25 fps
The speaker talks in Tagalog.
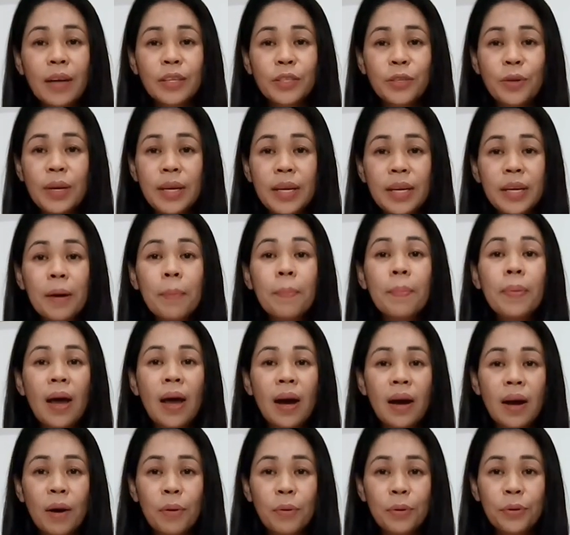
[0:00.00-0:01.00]
Actually,
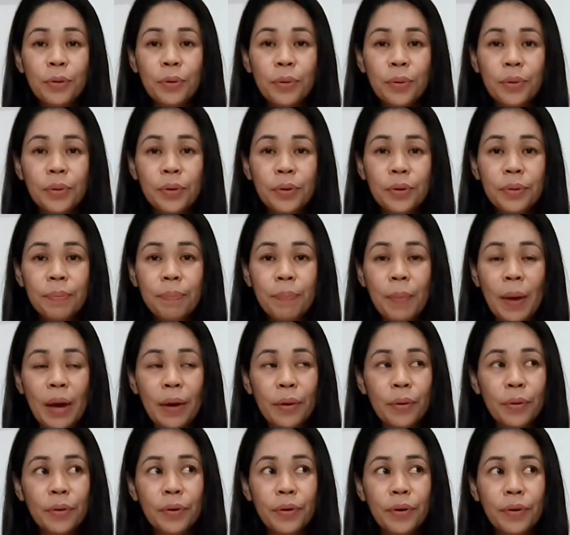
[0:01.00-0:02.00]
nag-vlog ako doon,
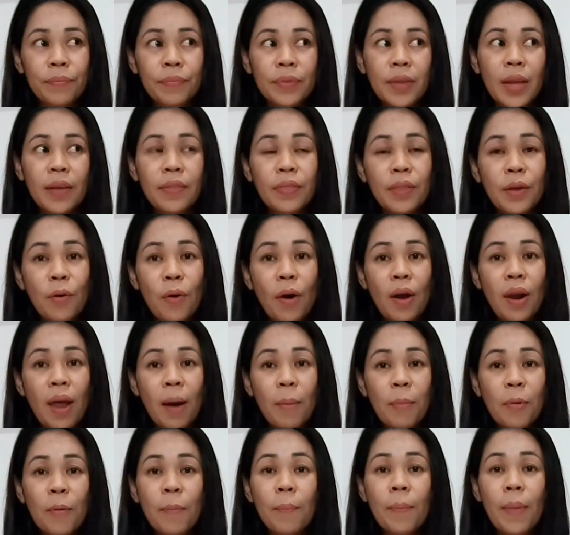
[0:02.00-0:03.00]
pero hindi ko
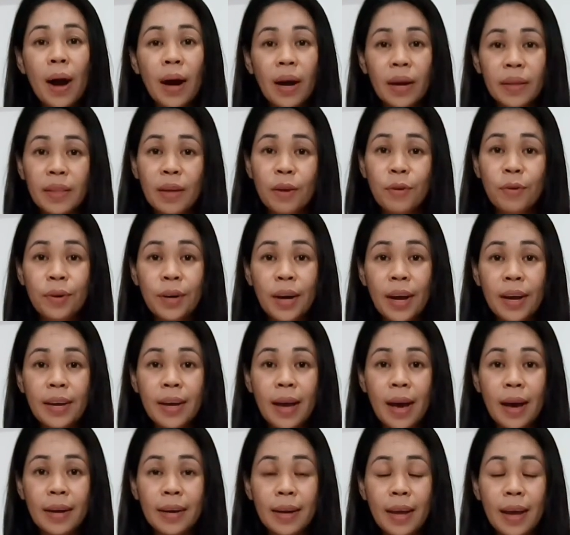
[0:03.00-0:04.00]
alam kung bakit anong
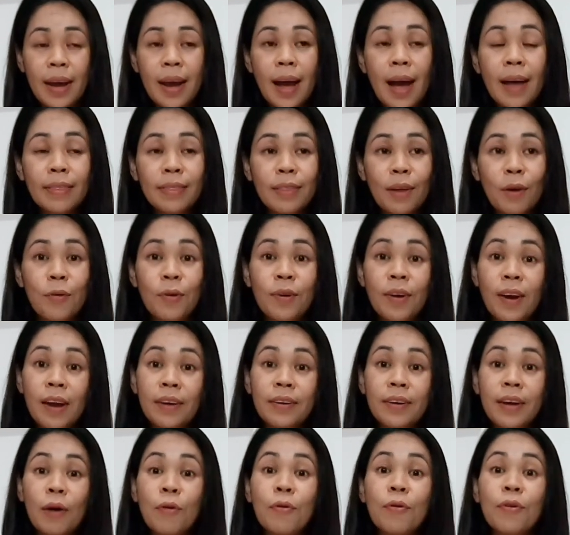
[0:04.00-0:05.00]
nangyari at
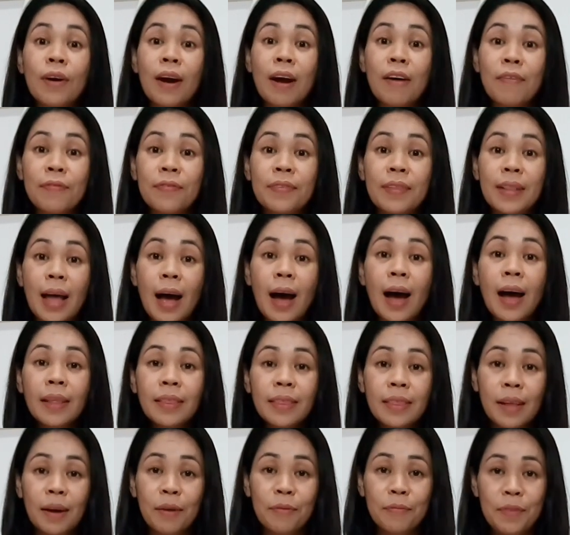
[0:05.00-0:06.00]
nakuraft
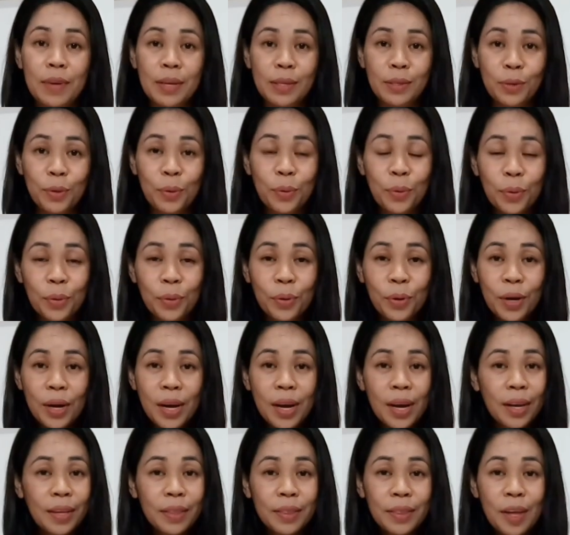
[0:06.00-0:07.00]
lahat ng video ko.
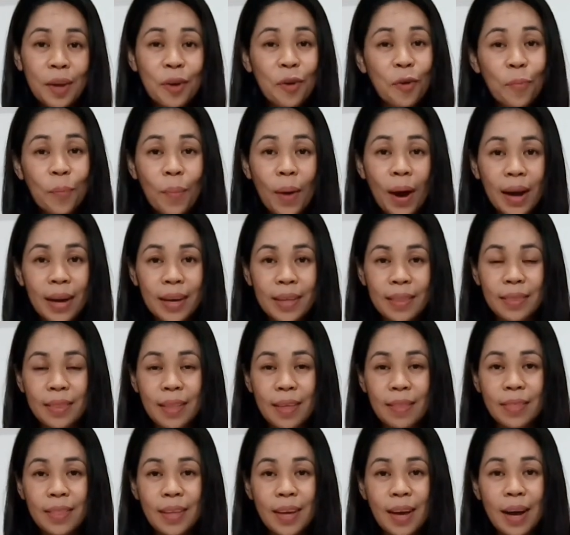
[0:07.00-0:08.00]
Hindi ko
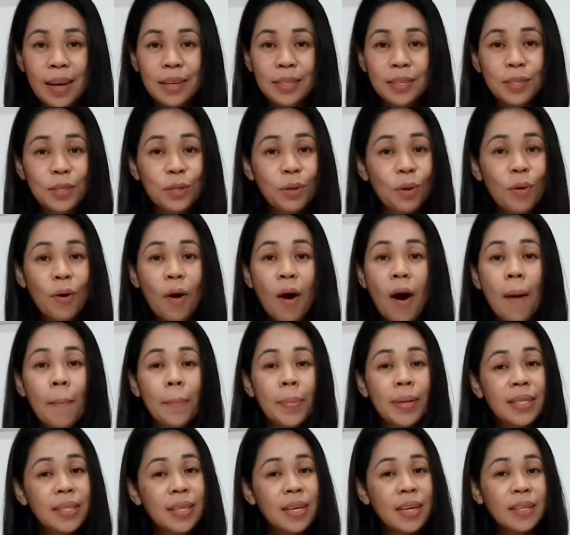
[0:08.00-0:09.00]
maintindihan. So,
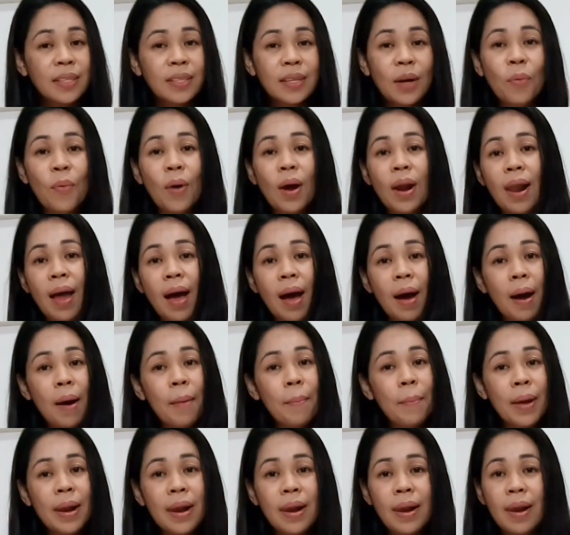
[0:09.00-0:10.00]
maski isa,
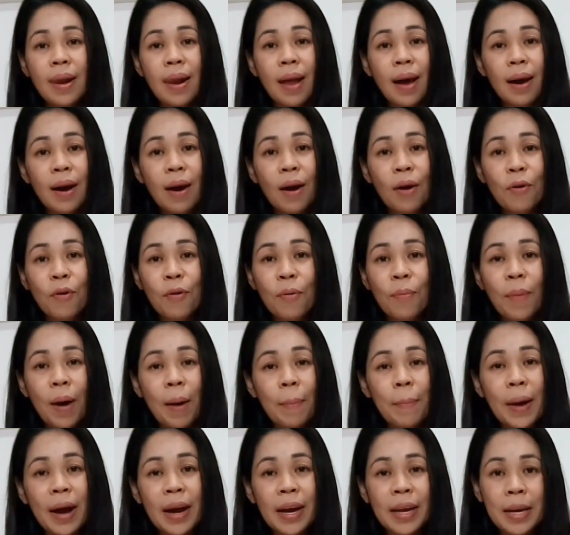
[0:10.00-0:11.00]
wala man lang akong
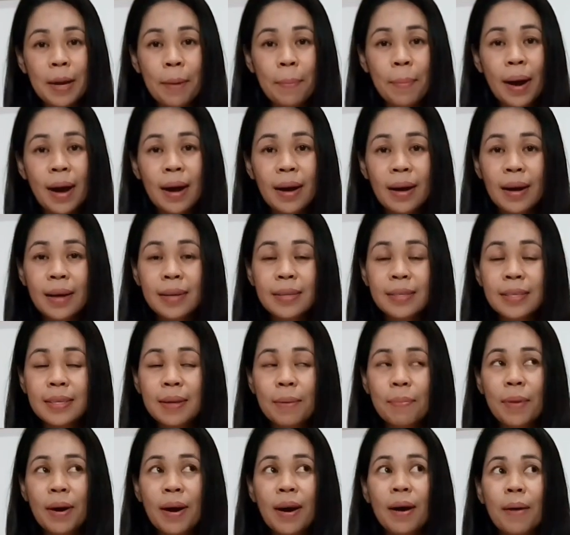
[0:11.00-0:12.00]
mapakinabangan
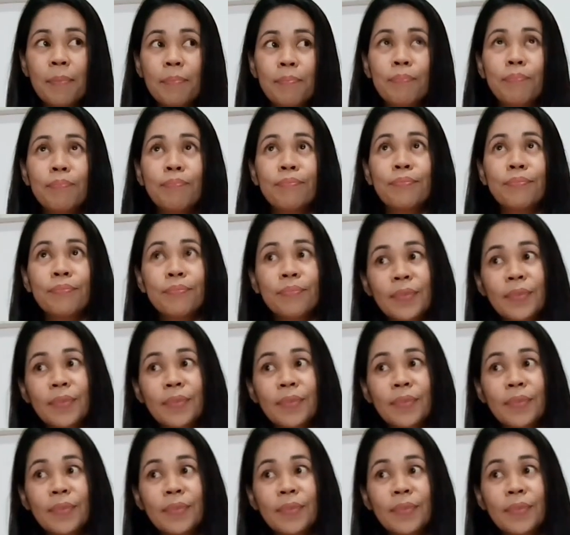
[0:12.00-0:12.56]
sa mga